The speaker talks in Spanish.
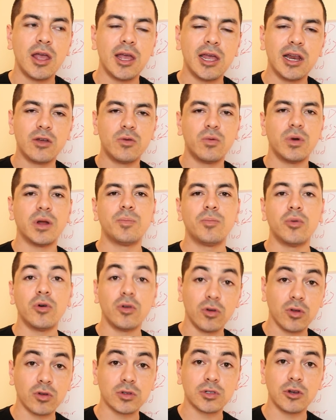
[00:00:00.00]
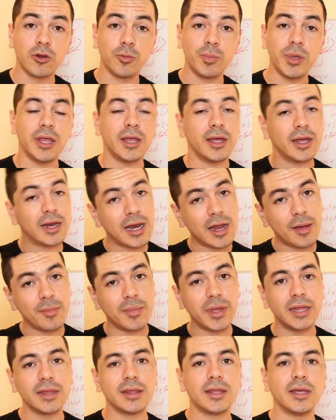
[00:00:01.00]
el cuerpo nos lo pide, la
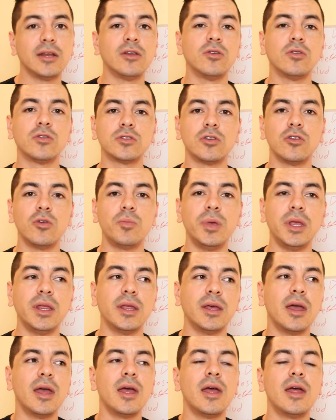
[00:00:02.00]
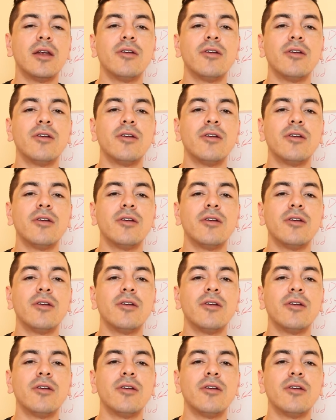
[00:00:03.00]
mente nos lo pide,